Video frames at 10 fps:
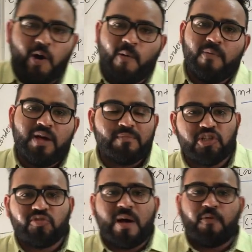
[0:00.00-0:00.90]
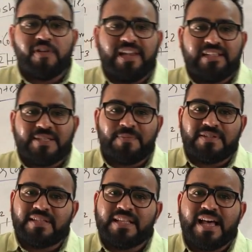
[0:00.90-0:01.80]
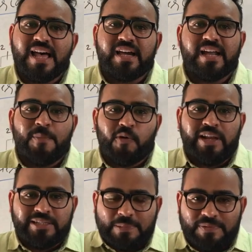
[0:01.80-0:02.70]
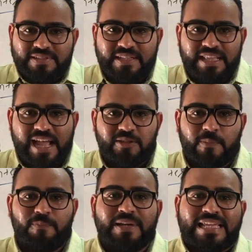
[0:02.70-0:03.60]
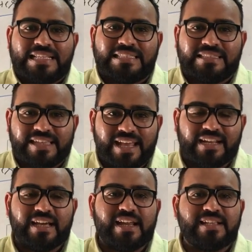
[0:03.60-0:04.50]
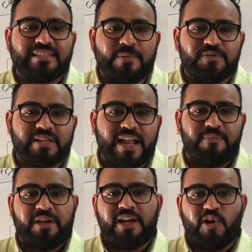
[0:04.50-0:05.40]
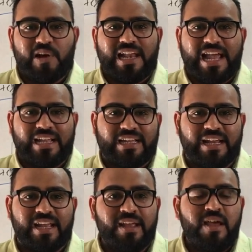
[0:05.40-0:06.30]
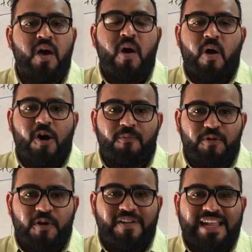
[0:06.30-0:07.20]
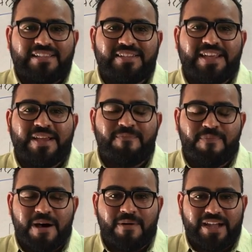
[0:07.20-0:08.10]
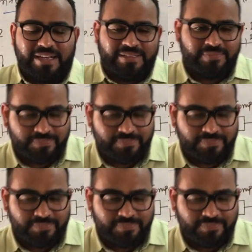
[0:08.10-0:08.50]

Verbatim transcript: होप बच्चों आपको ये लेक्चर पसंद आया अगर आपको लेक्चर पसंद आया तो प्लीज शेयर करें सब्सक्राइब करें और लाइक करें होप यू हैव नाइस डे बाय बाय